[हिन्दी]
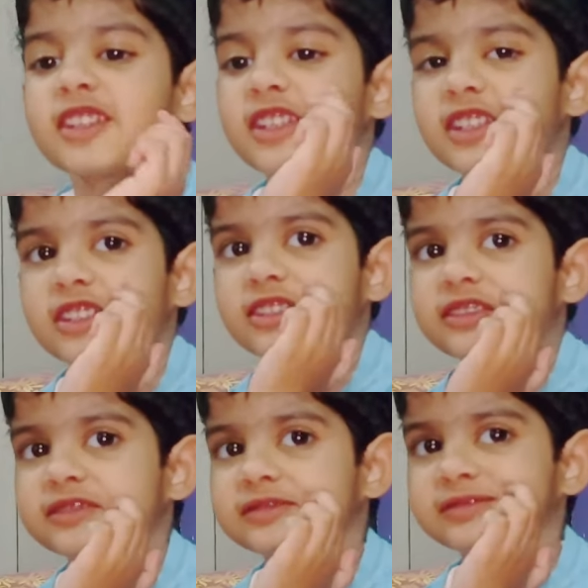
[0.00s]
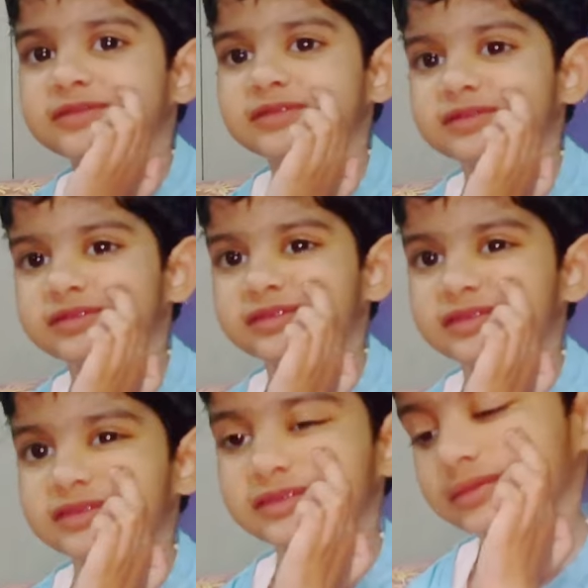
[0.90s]
अभी दिखाती हूँ ईजा को बाद में दिखाऊंगी
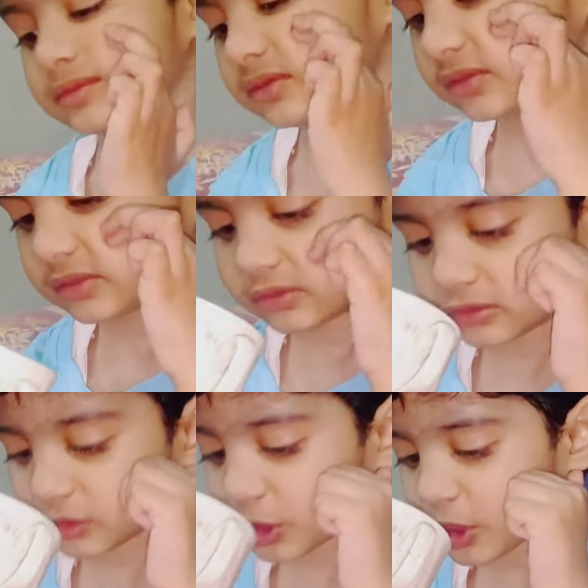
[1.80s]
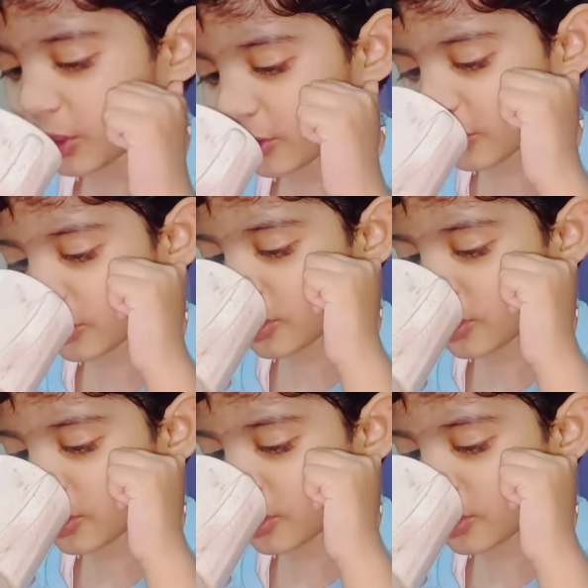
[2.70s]
पहले आप पूरी दवाई फिनिश करके दिखाओ